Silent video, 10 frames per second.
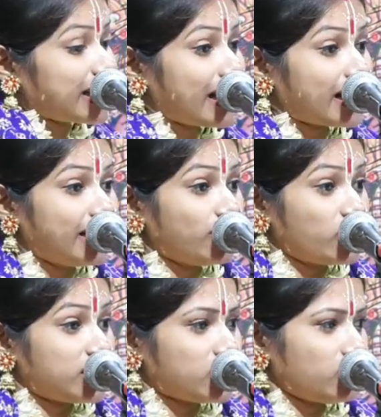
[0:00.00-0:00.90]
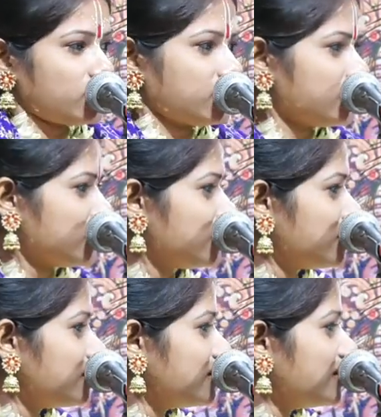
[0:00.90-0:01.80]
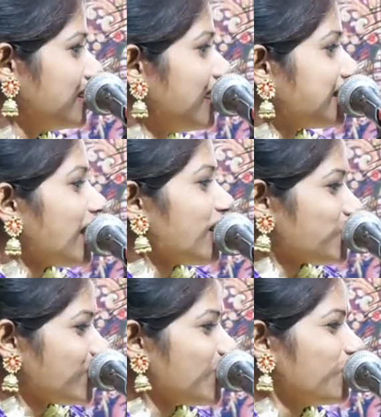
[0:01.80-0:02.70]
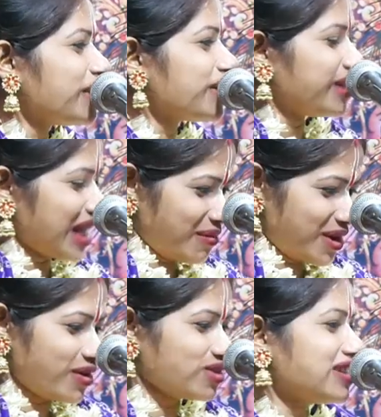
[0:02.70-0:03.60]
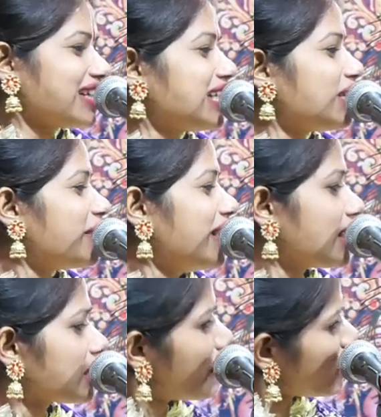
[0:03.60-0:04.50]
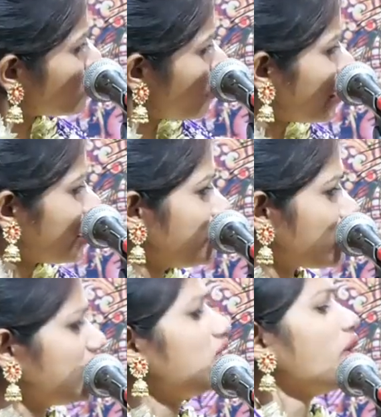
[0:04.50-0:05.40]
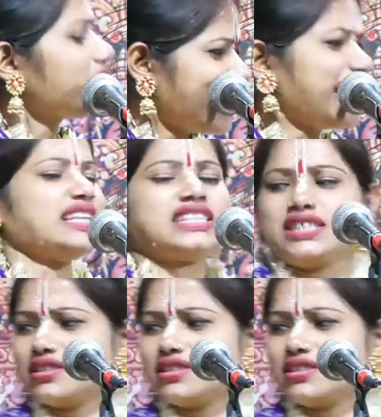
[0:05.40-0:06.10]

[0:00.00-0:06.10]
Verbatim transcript: টানাটানি করেছে তা যদি ঘুমের ঘরে আমার বসনটা টেনে ফেলে একটা মান সম্মানের বিষয় কি দরকার আছে